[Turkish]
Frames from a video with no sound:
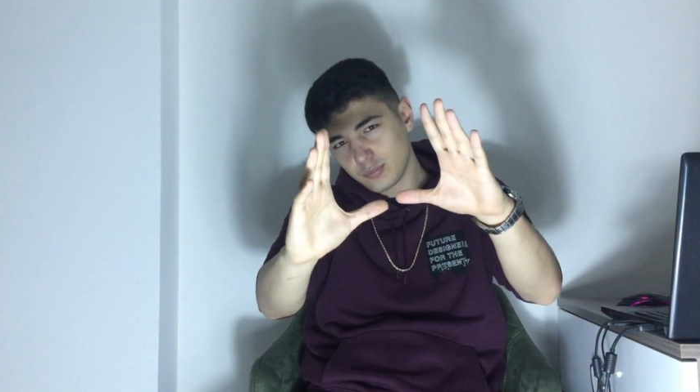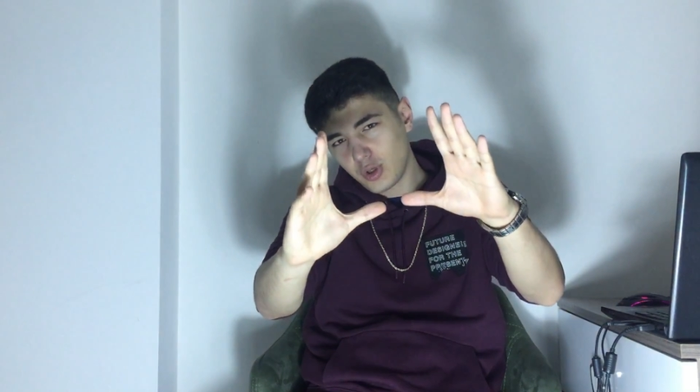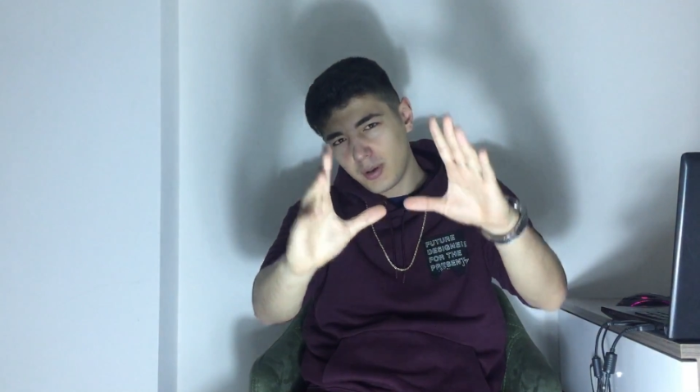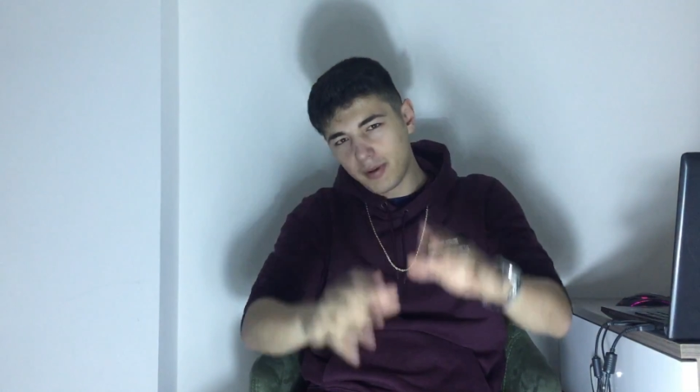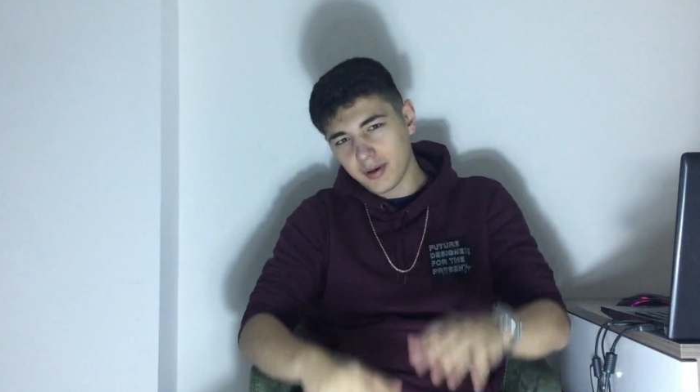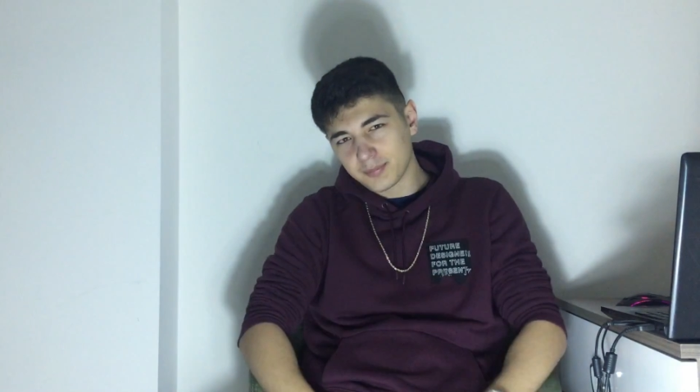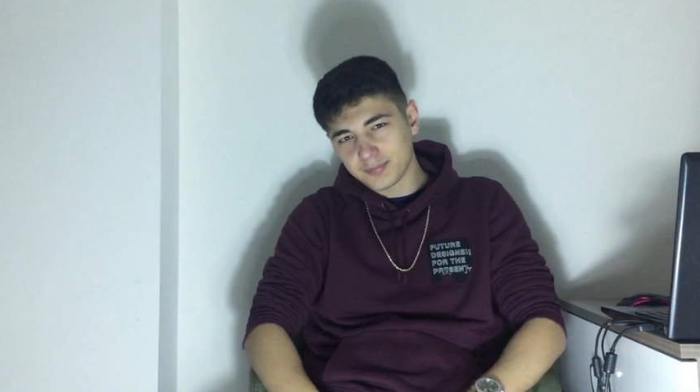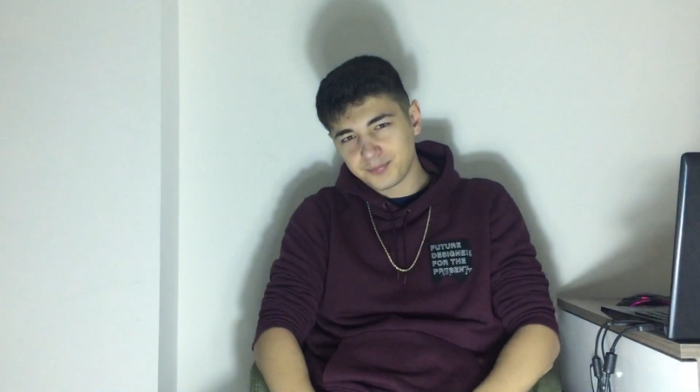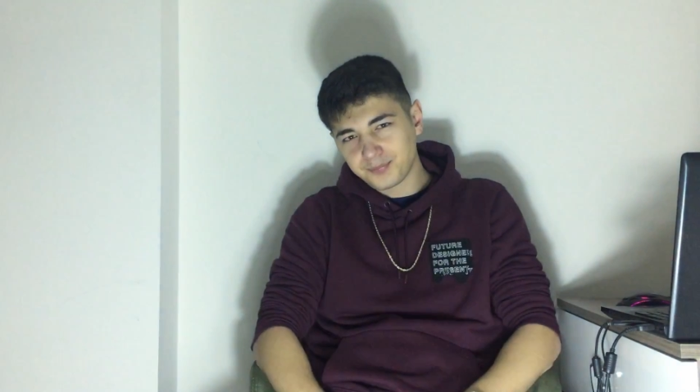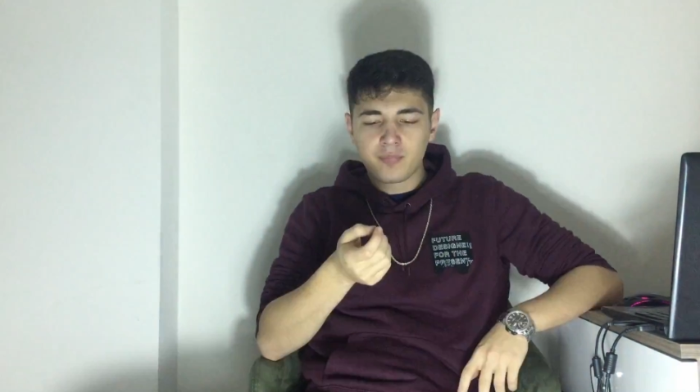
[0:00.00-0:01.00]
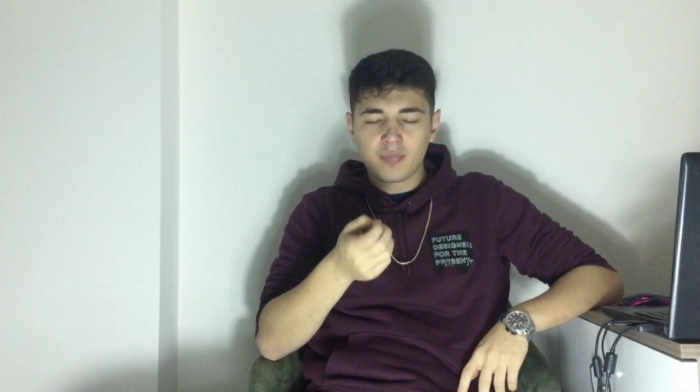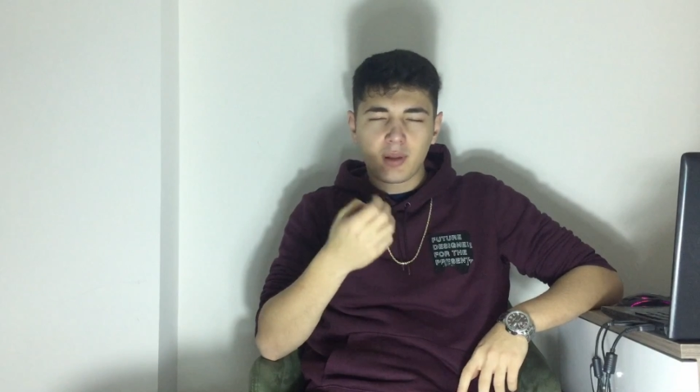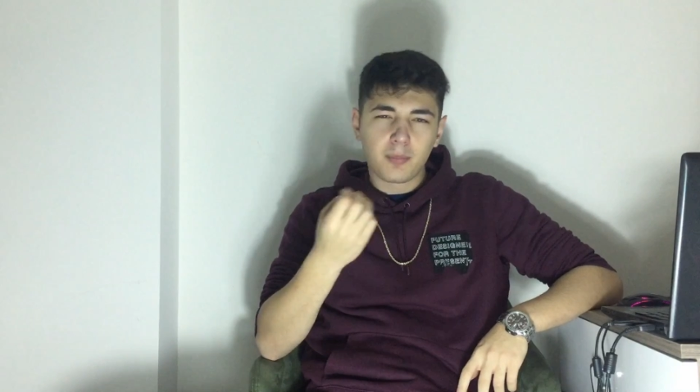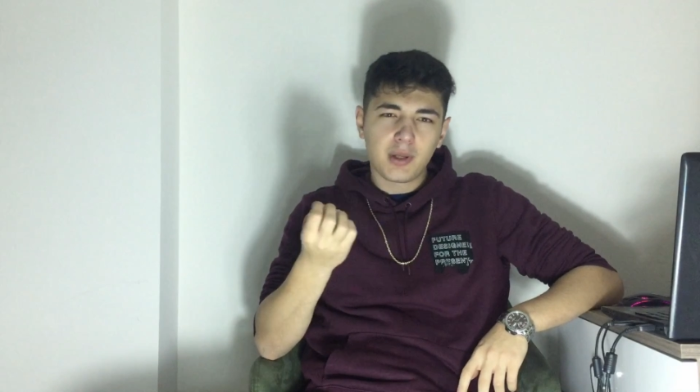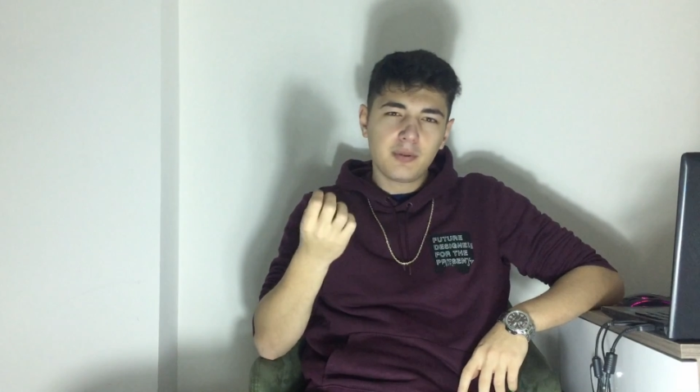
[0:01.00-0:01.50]
Bu kamera
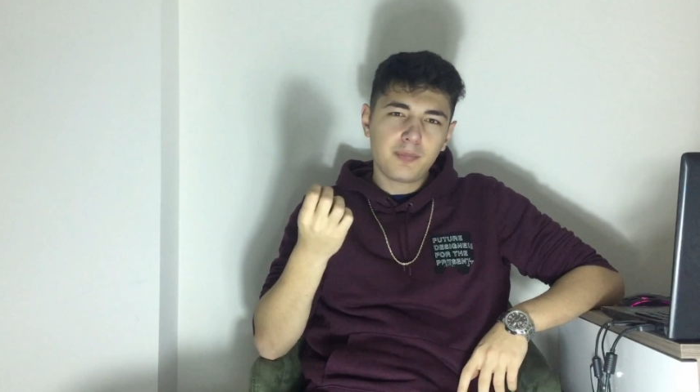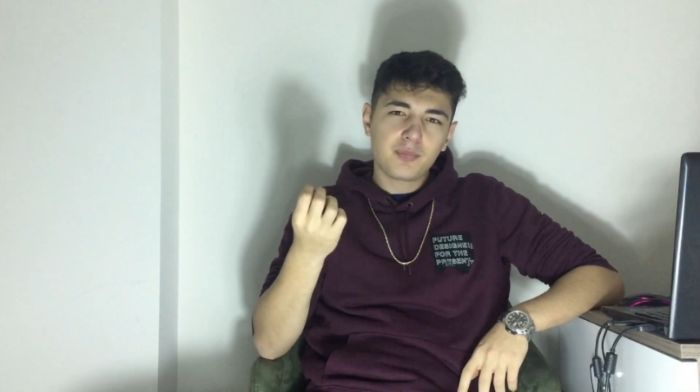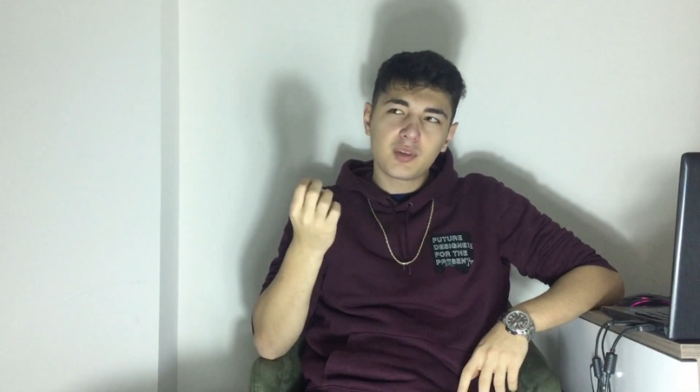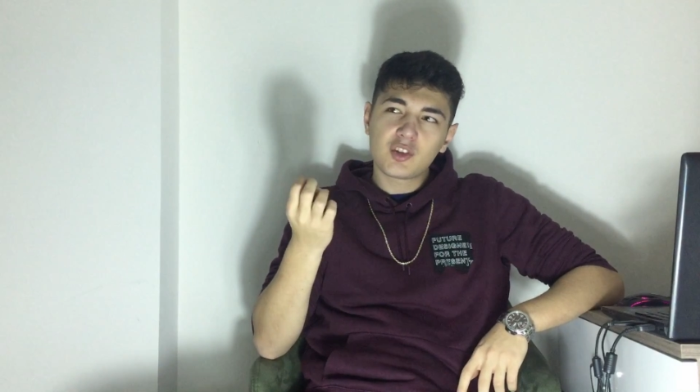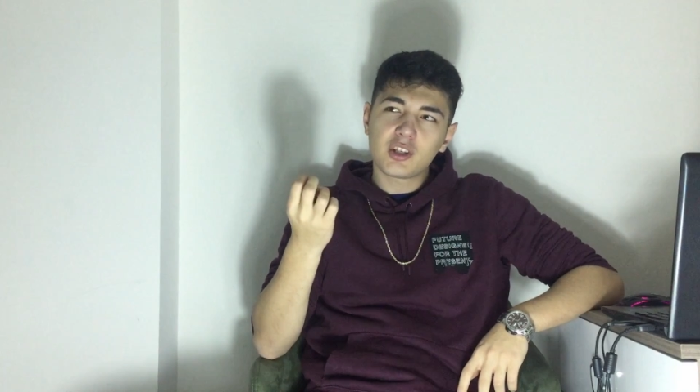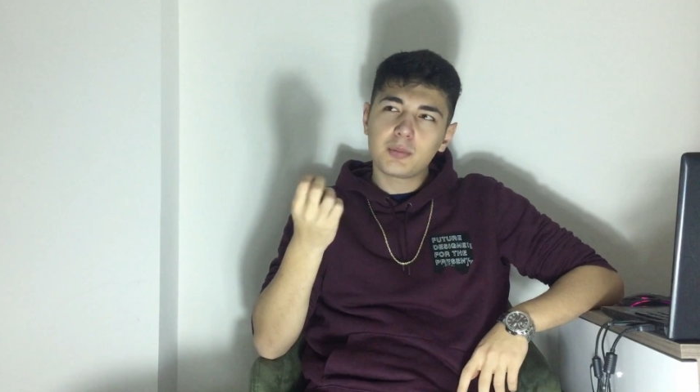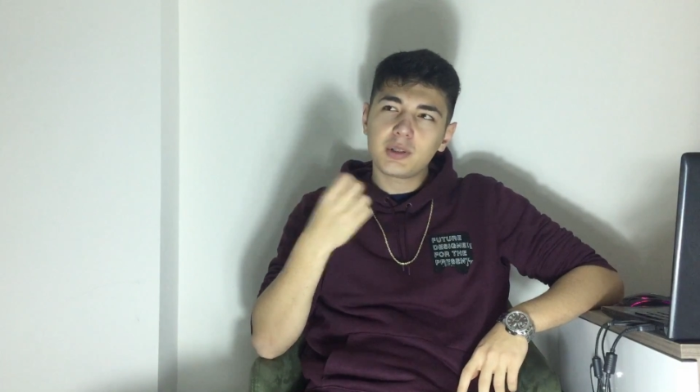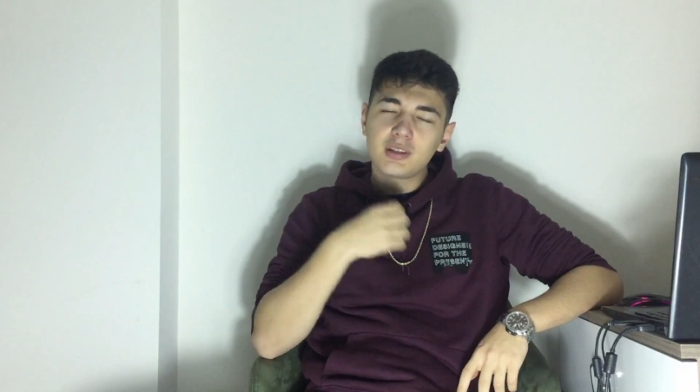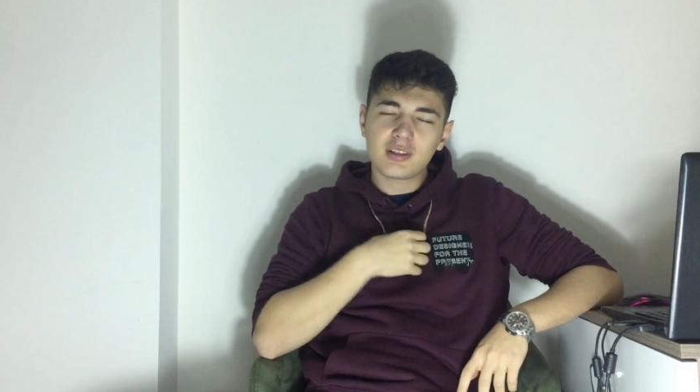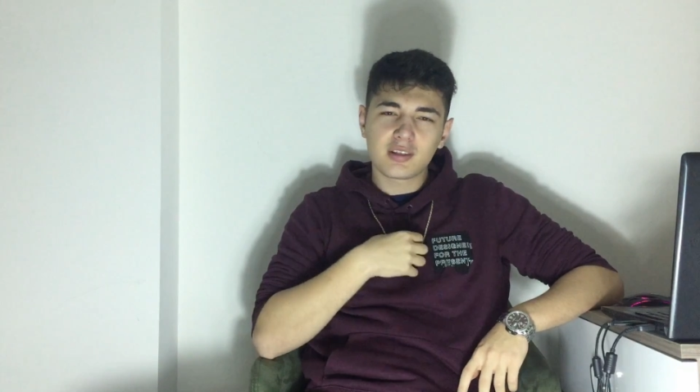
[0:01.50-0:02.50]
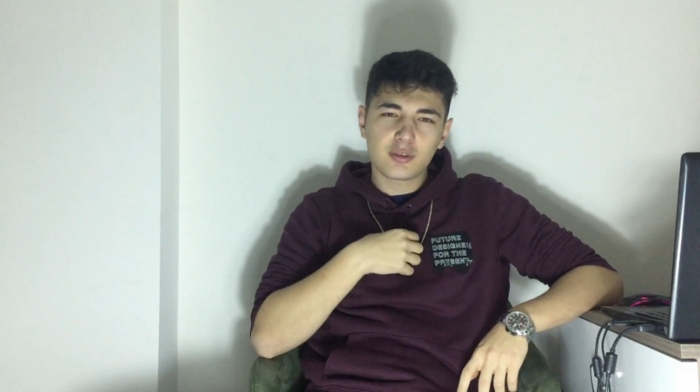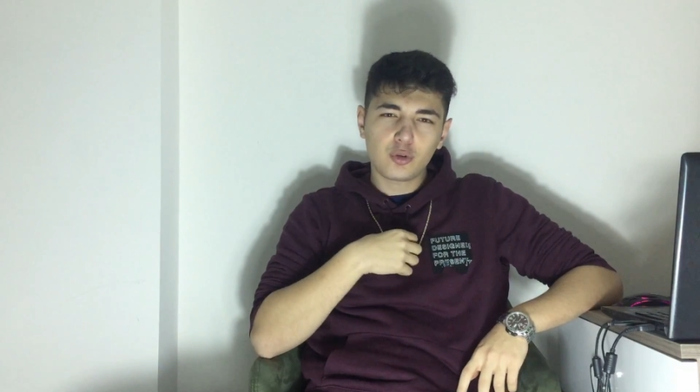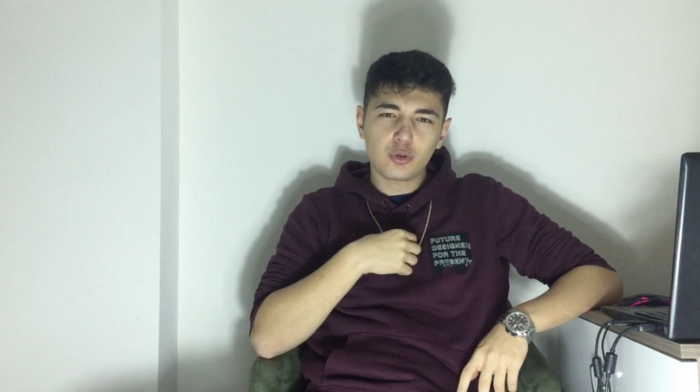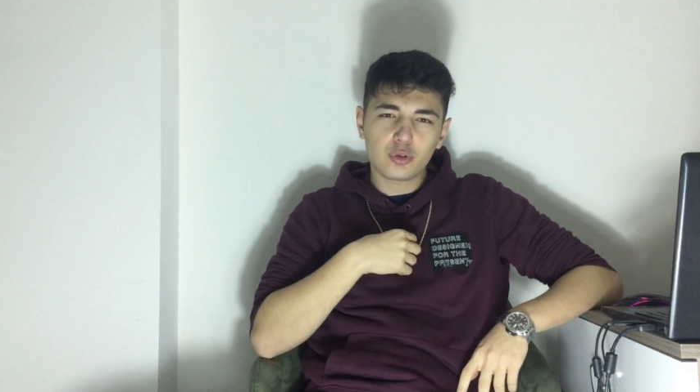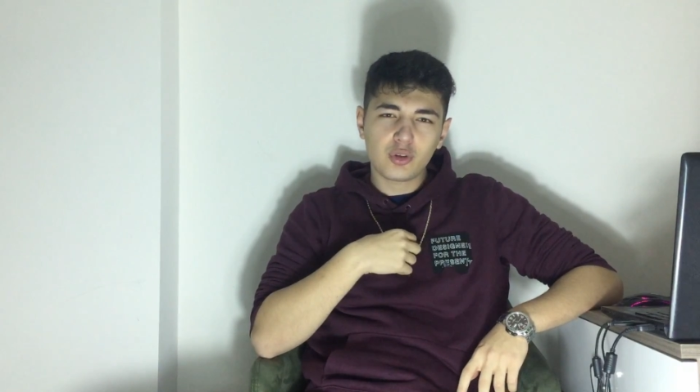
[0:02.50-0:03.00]
benim canımın
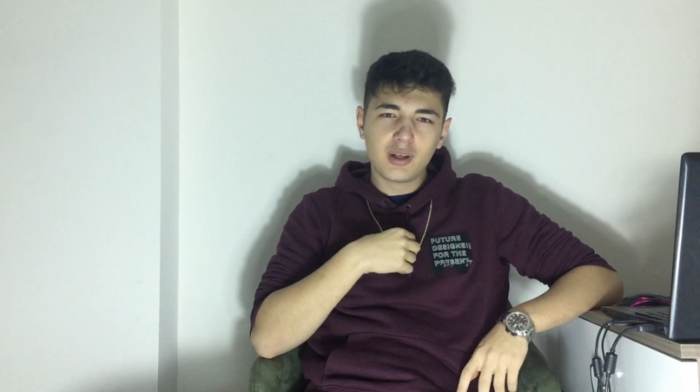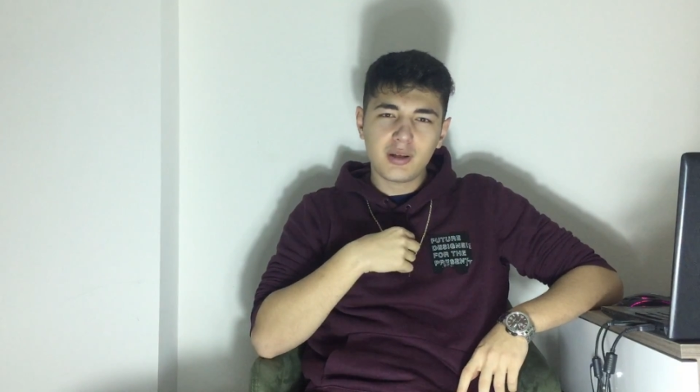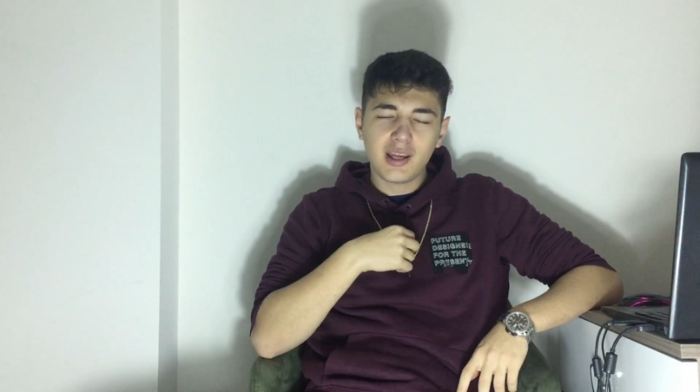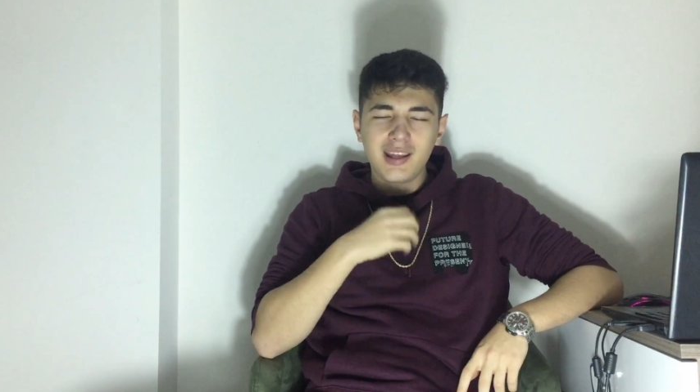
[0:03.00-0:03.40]
sıkkın olduğunda